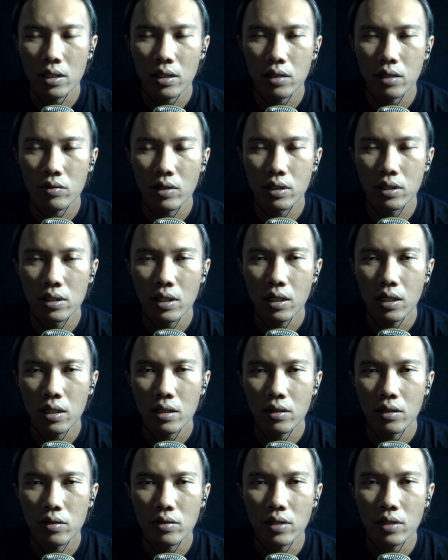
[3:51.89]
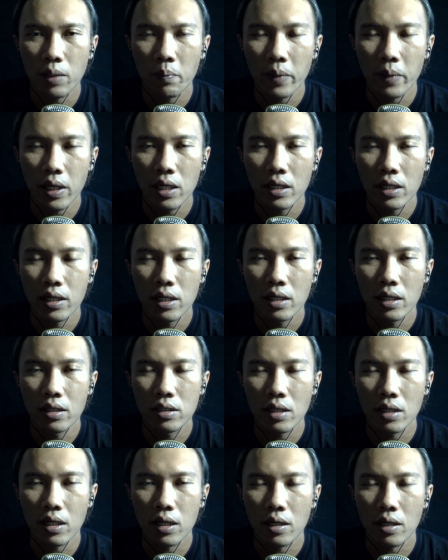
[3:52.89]
satu aja terus tempelin deh di
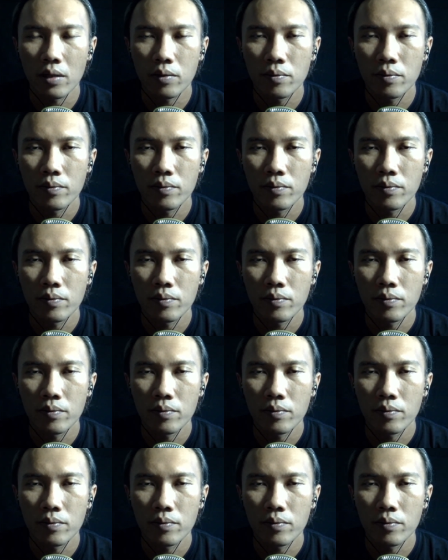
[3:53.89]
sana